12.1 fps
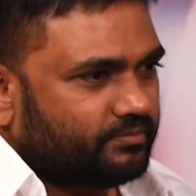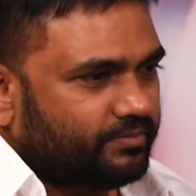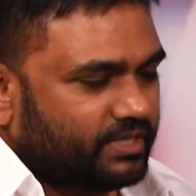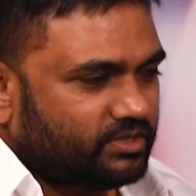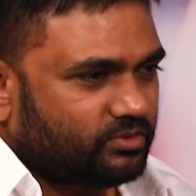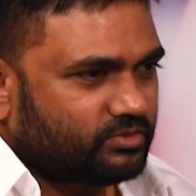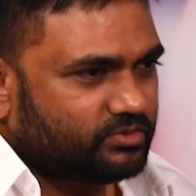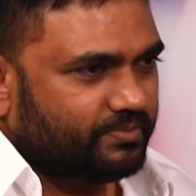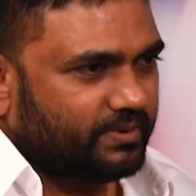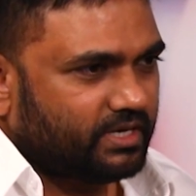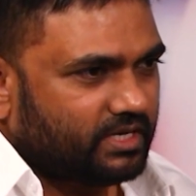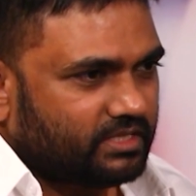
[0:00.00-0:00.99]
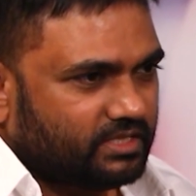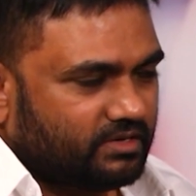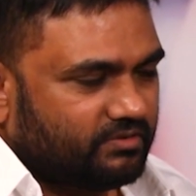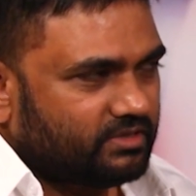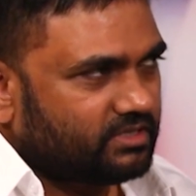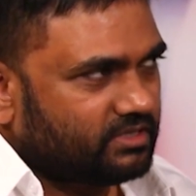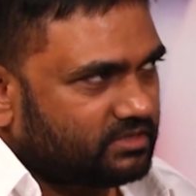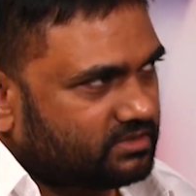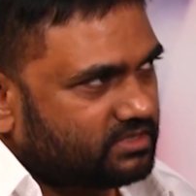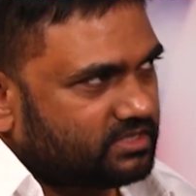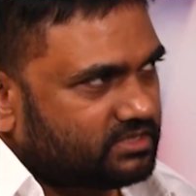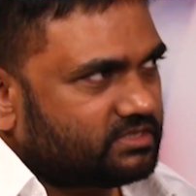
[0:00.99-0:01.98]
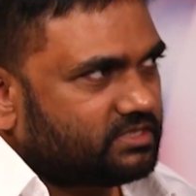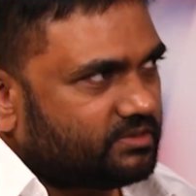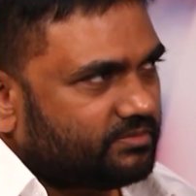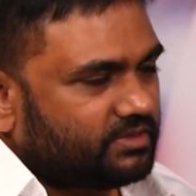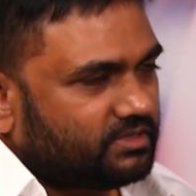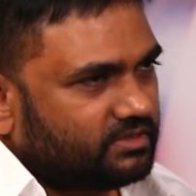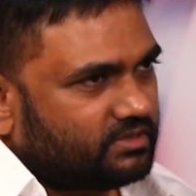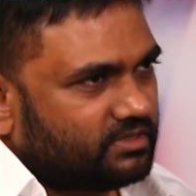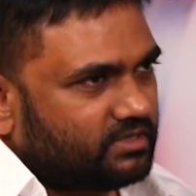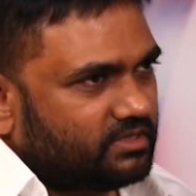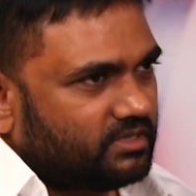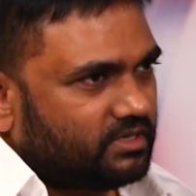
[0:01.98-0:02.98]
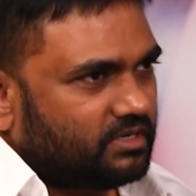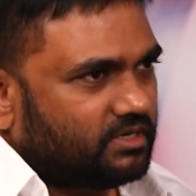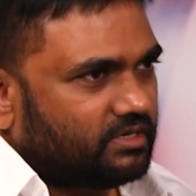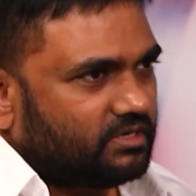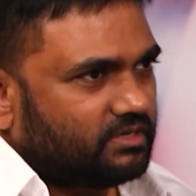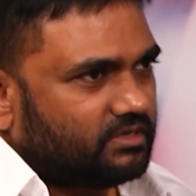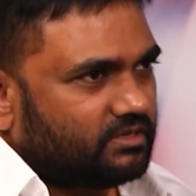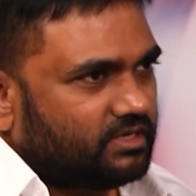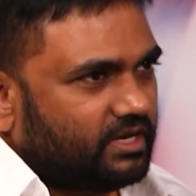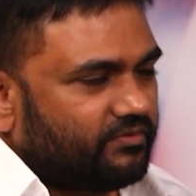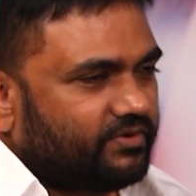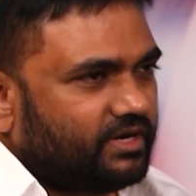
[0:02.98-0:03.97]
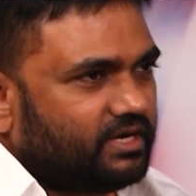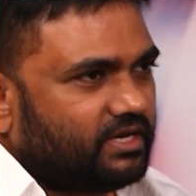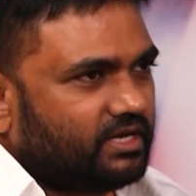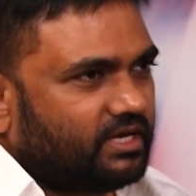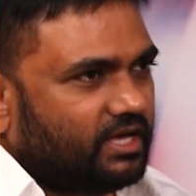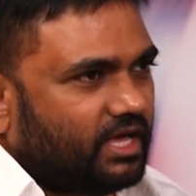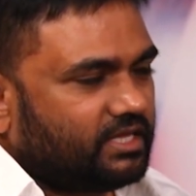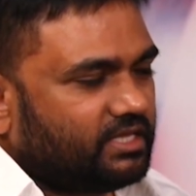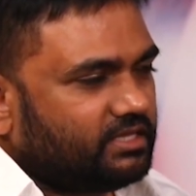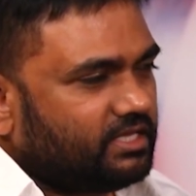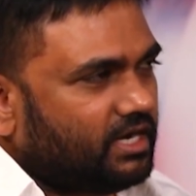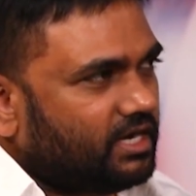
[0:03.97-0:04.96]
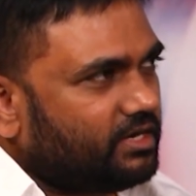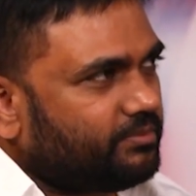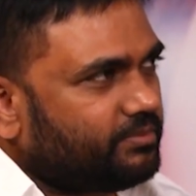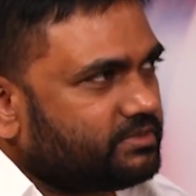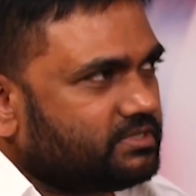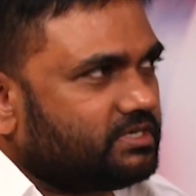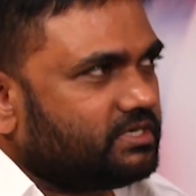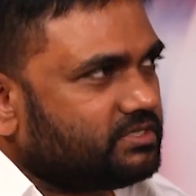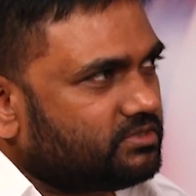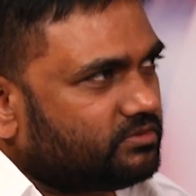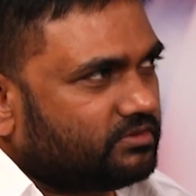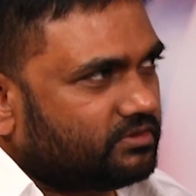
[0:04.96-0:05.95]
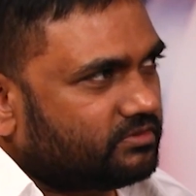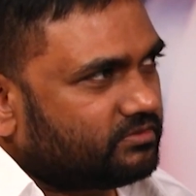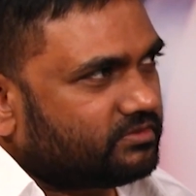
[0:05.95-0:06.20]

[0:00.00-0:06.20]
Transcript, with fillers: ప్రతిరోజు పండుగ తర్వాత చేసిన సినిమా డెఫినెట్గా అదైతే హండ్రెడ్ పర్సెంట్ రీచ్ అవుతున్నాం